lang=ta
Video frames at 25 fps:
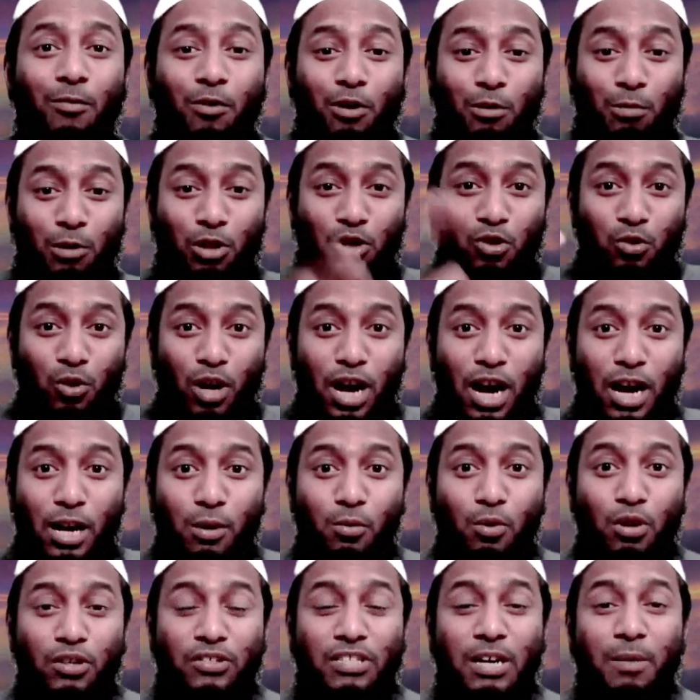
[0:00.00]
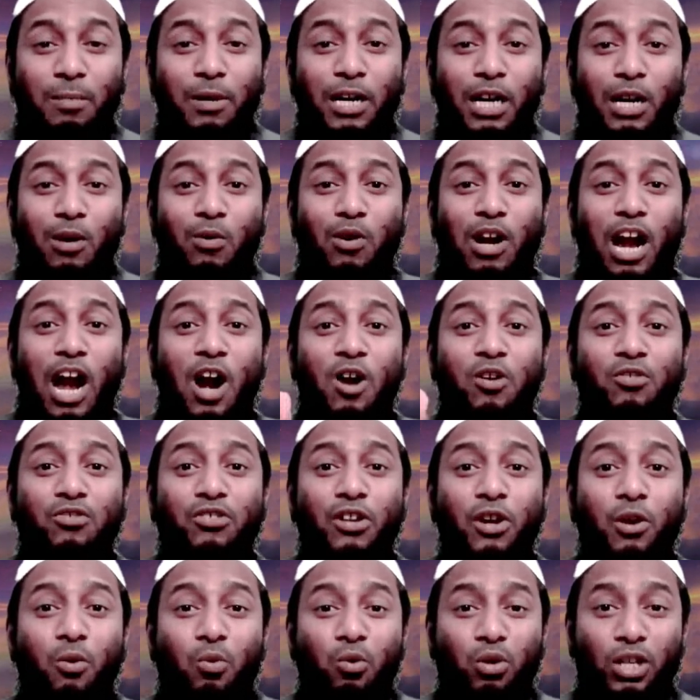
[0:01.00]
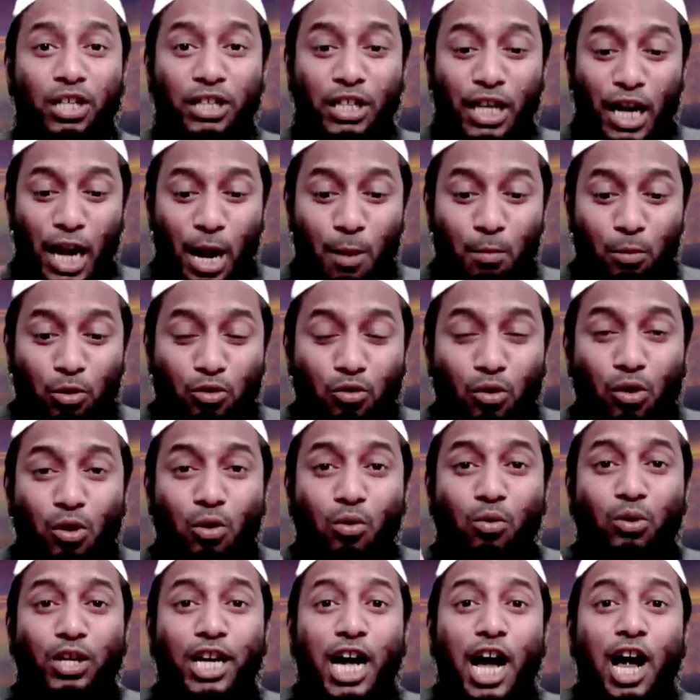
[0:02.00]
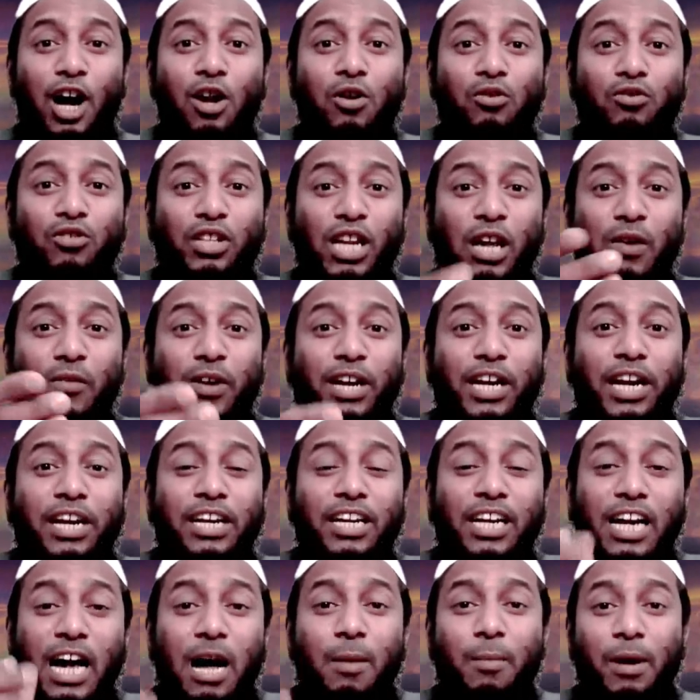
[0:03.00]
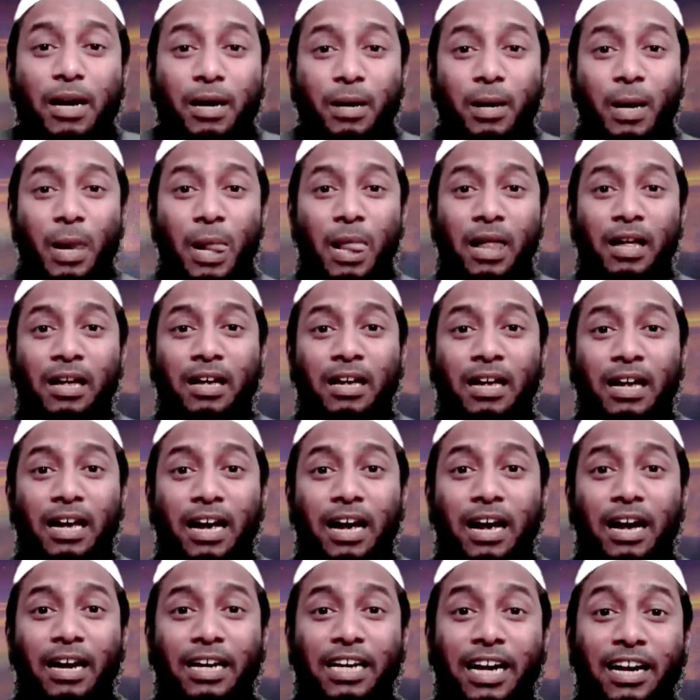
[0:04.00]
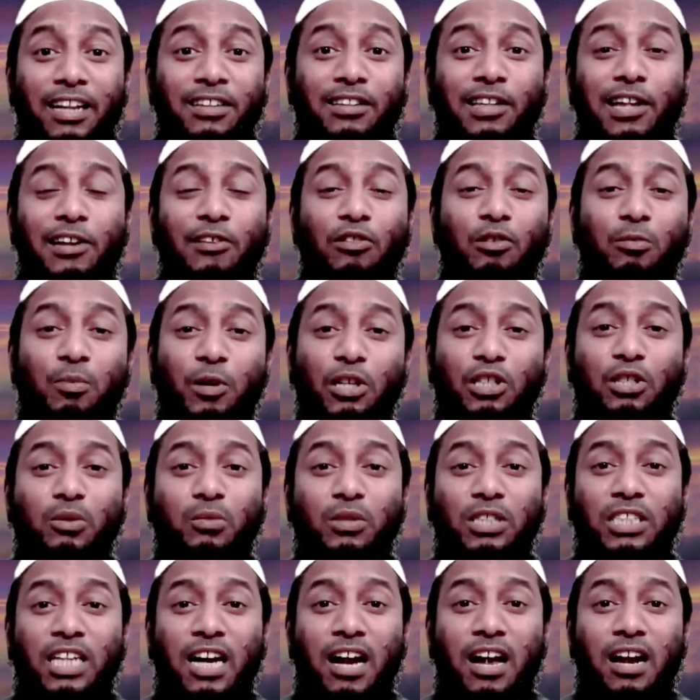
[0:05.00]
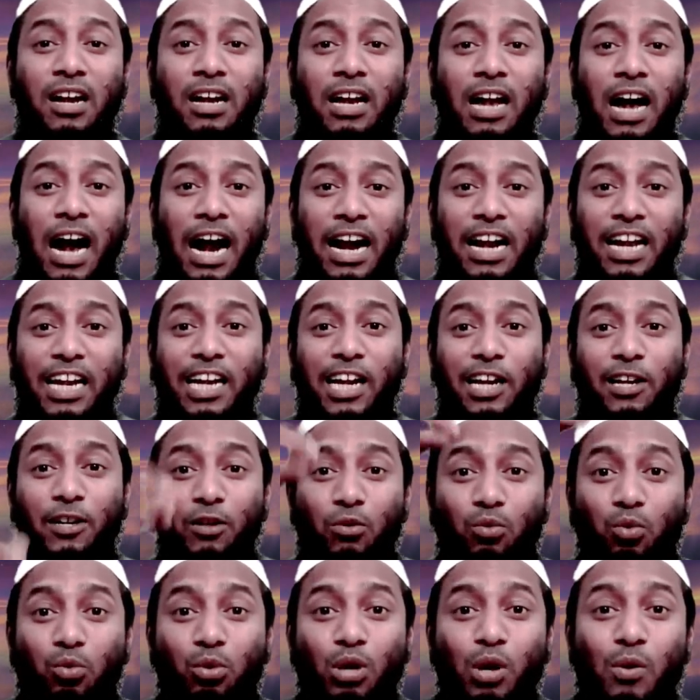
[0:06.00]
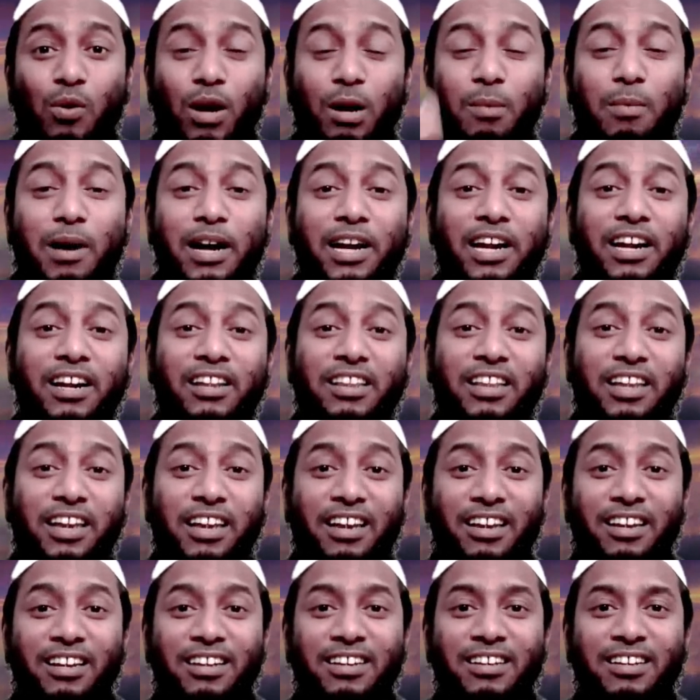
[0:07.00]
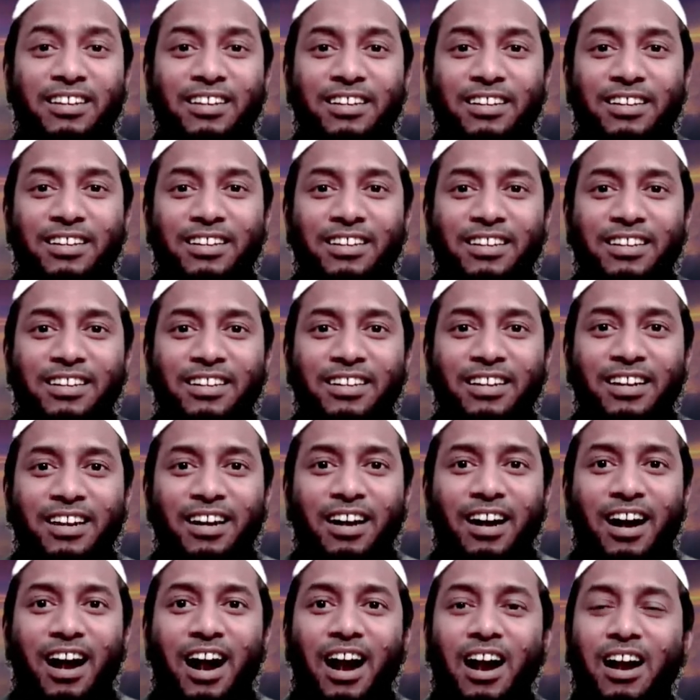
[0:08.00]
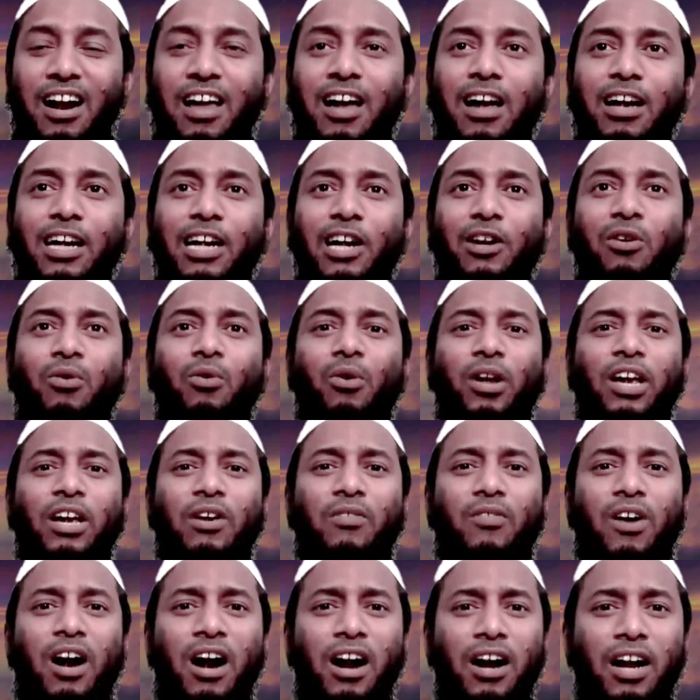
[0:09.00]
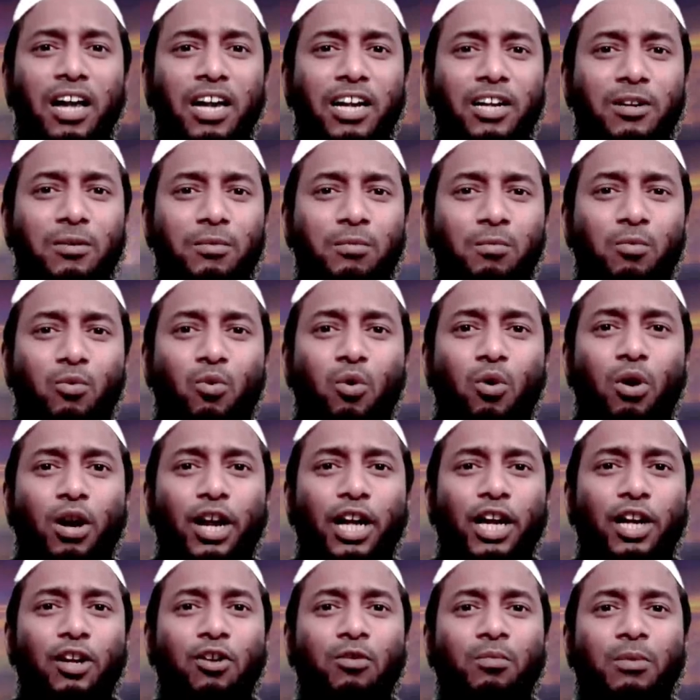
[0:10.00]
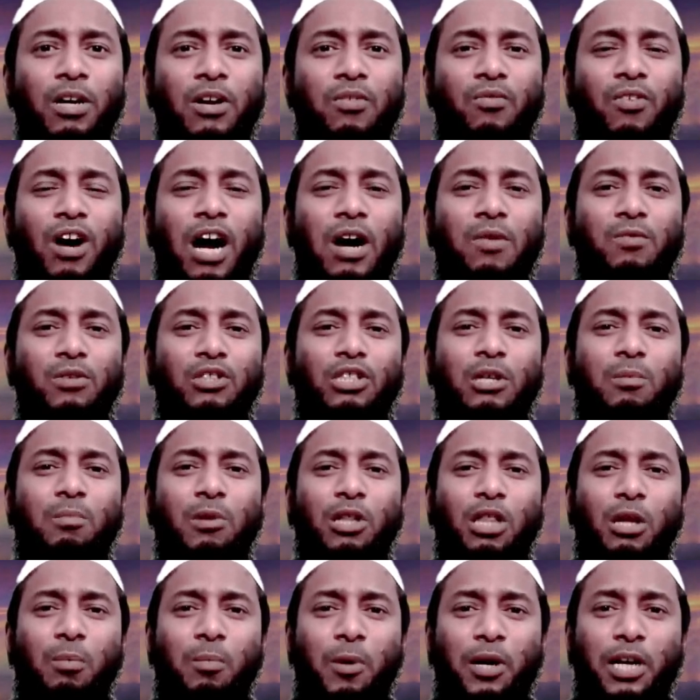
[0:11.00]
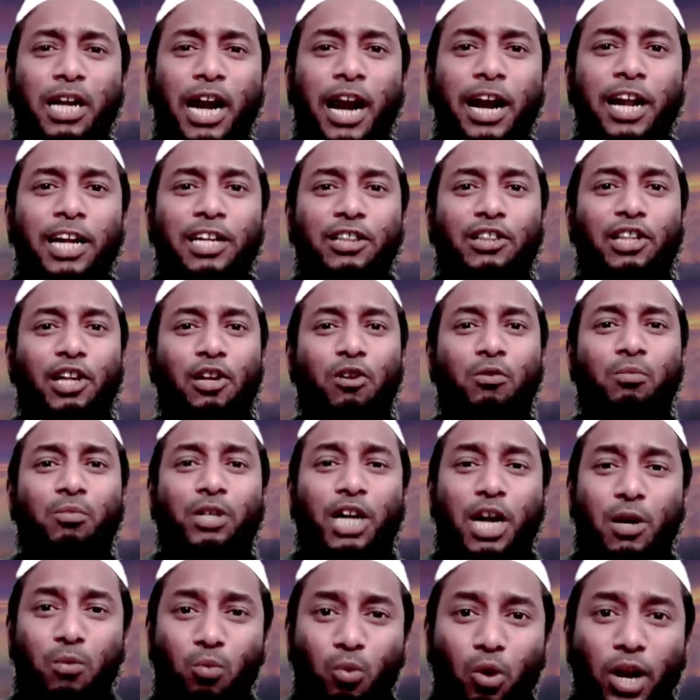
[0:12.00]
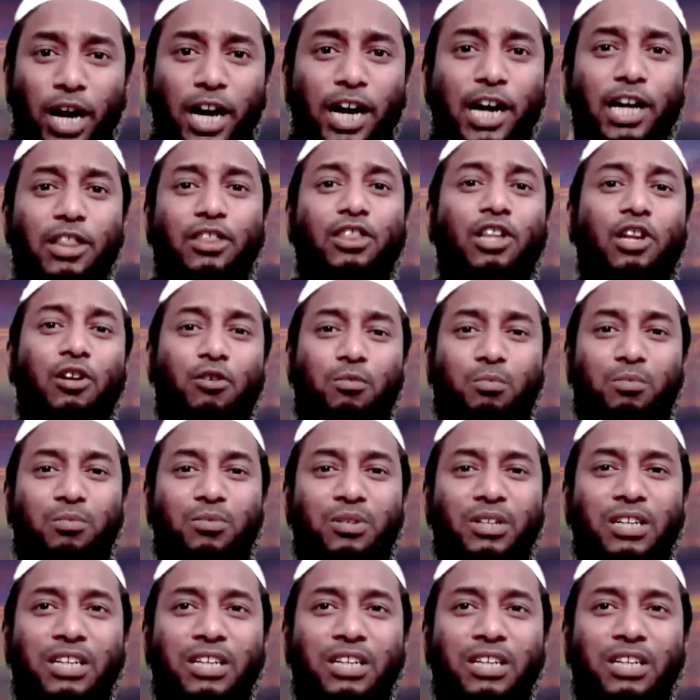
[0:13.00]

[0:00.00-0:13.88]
ஒரு மஷூரால ஒரு சபையில் ஒரு ஆலோசனை கூட்டத்தில் நம்ம சொல்லக்கூடிய ஆலோசனை அவர் எடுக்காமல் எடுத்தறிந்து பேசிவிட்டால் அன்னைக்கு எனக்கு தூக்கம் வர மாட்டேனுது ஆனால் என்னுடைய வாடையிலும் கோடையிலும் என் வாழ்வு சம்பந்தப்பட்ட அனைத்திலும் என் உறக்கத்திலும்